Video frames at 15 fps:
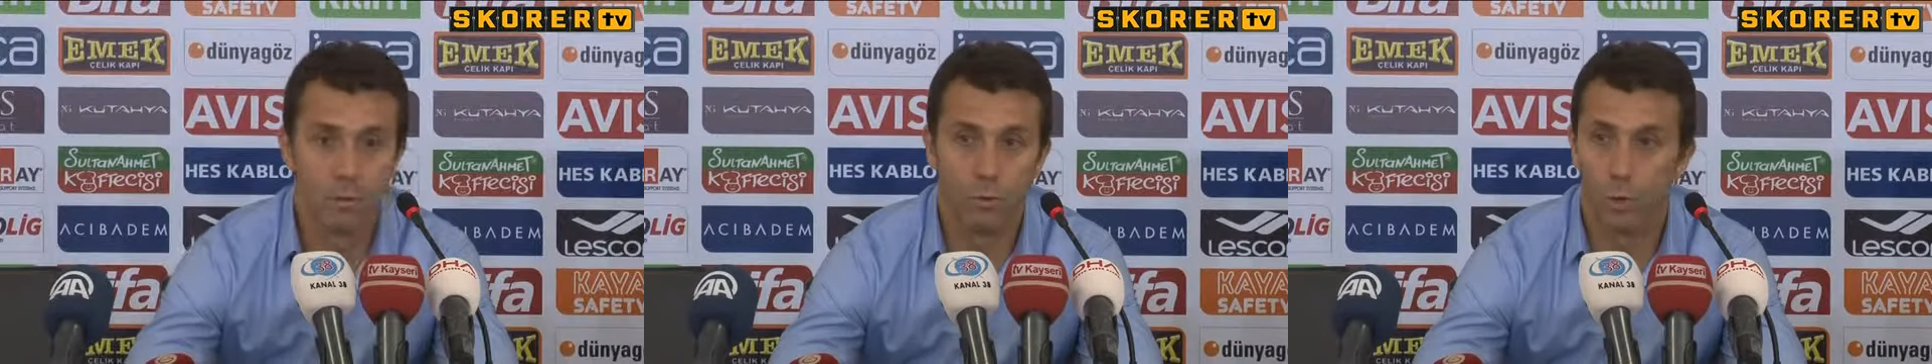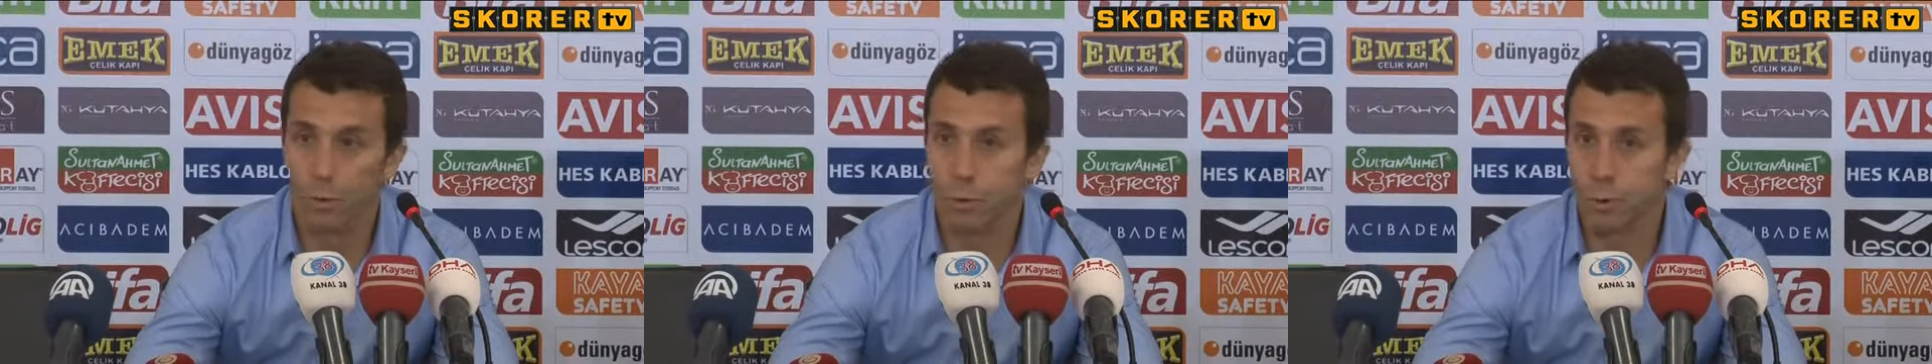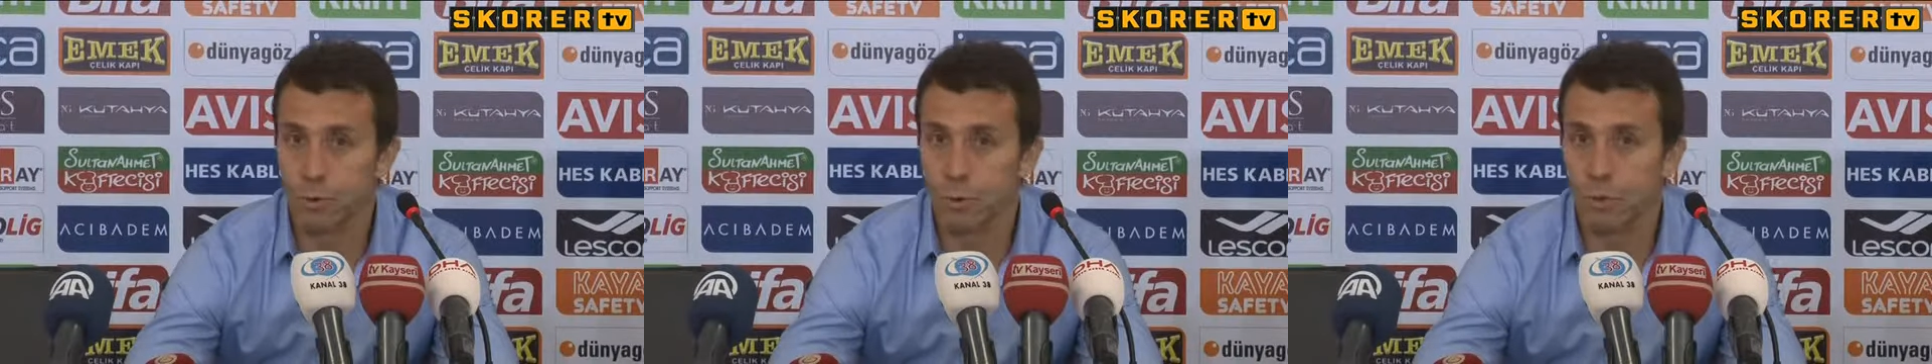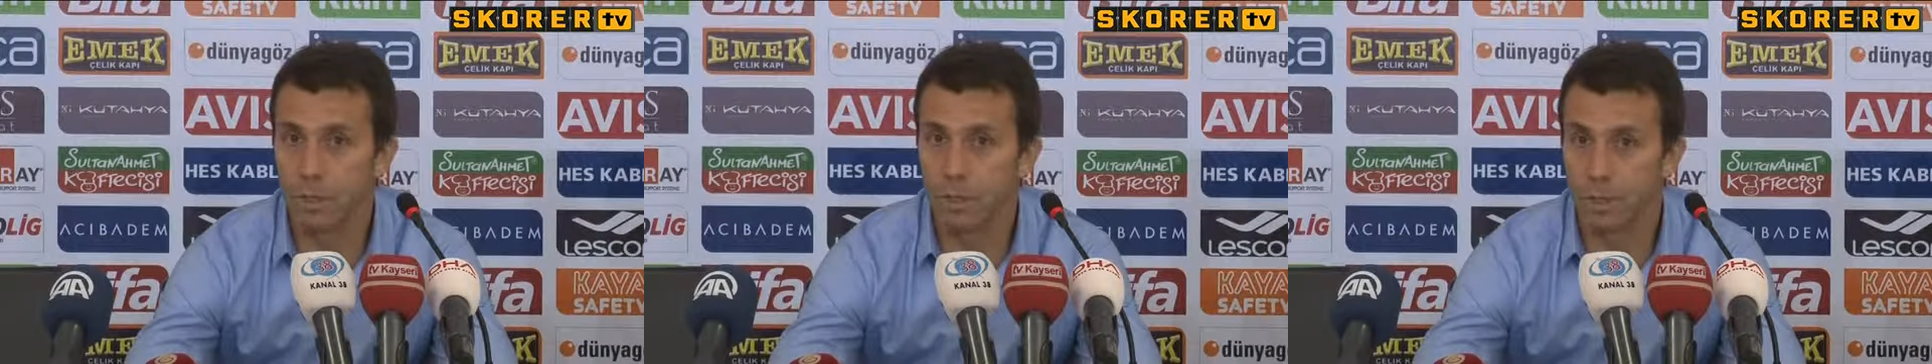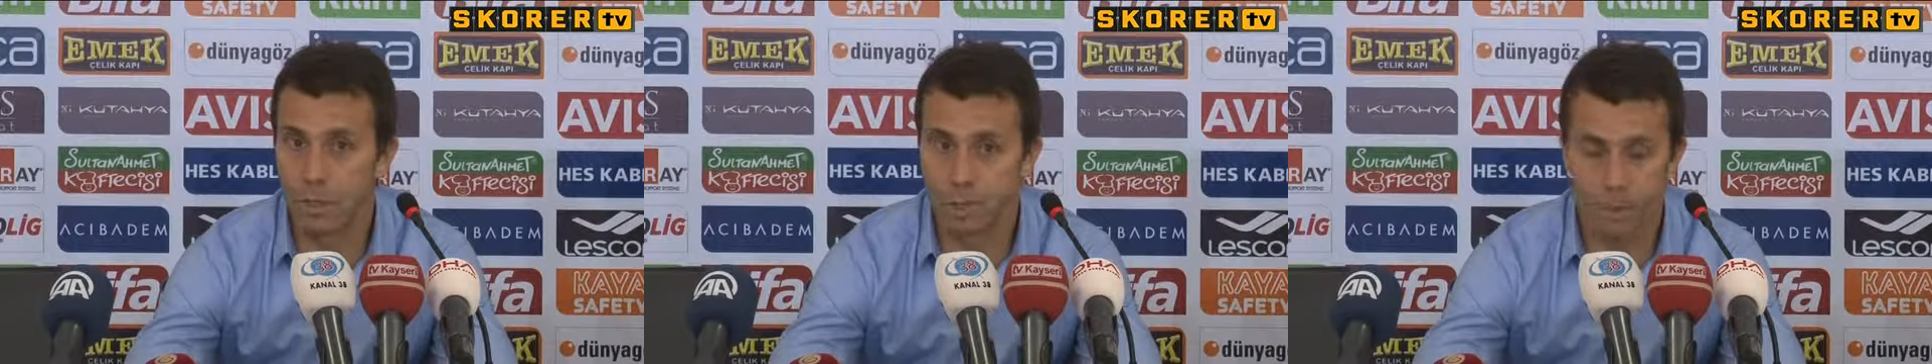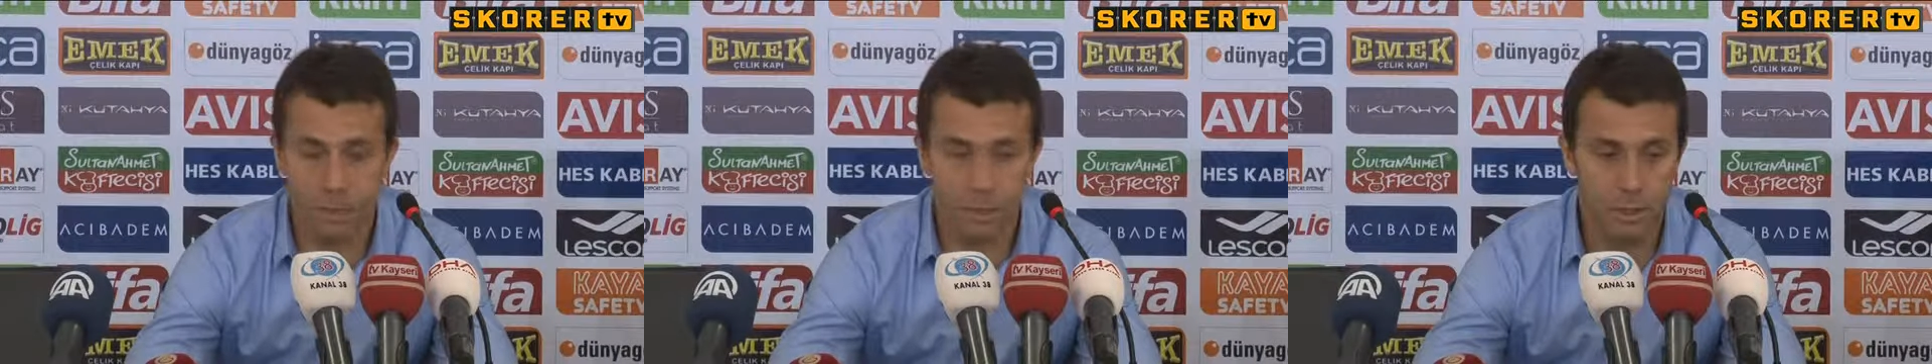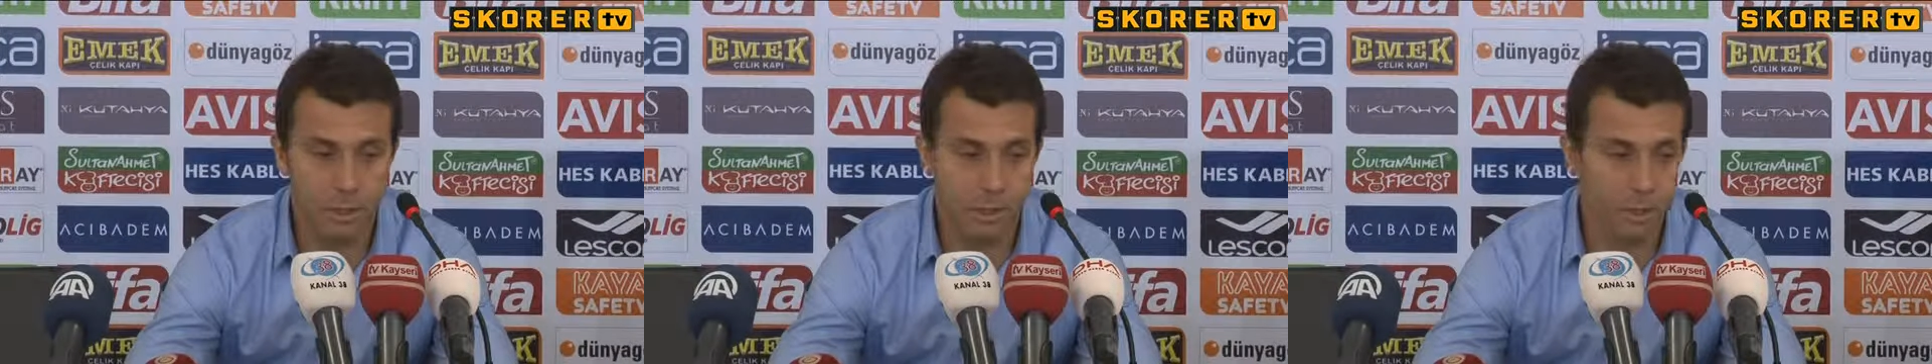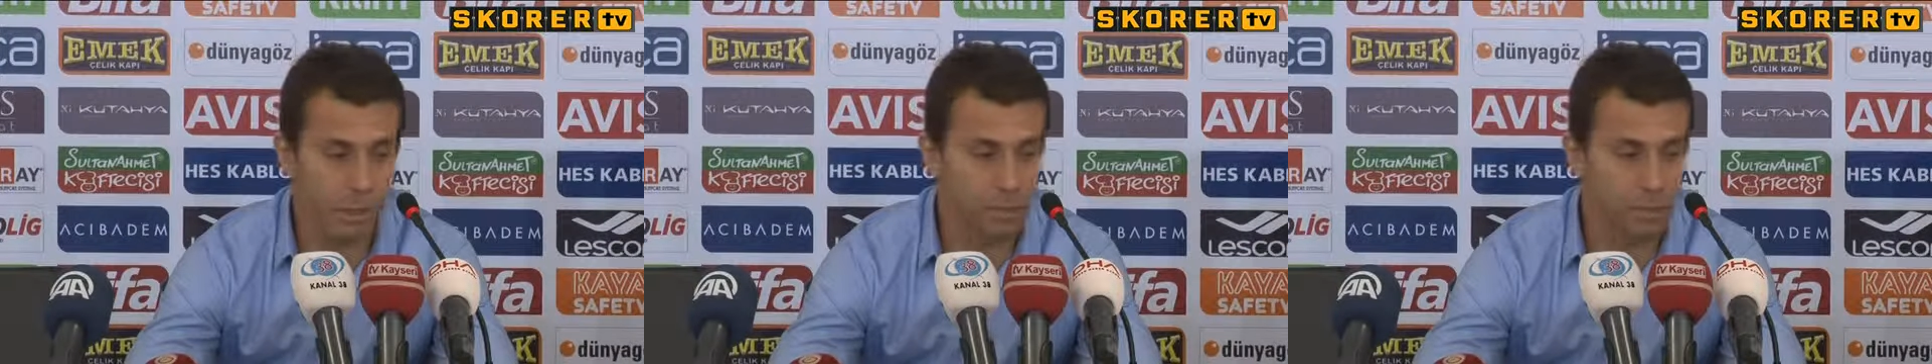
Gol pozisyonlara da girdik